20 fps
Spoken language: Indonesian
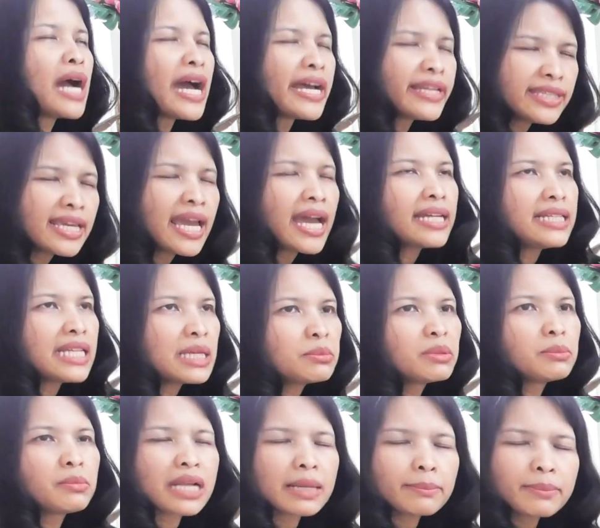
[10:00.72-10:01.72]
Hanya ada
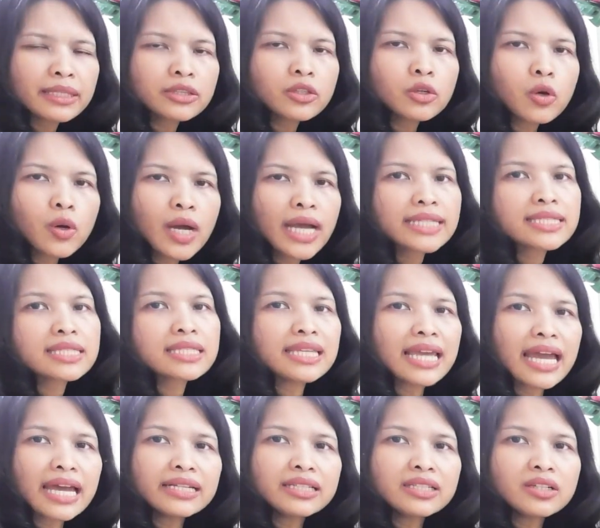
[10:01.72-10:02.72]
beberapa toko
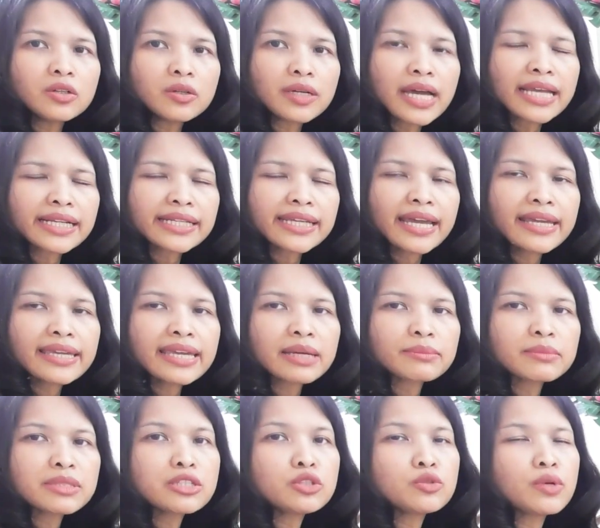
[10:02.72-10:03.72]
Asia di Hungaria
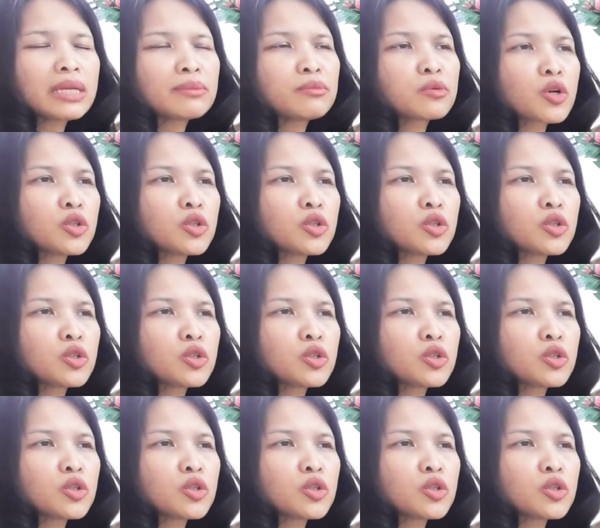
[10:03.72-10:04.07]
yang menjual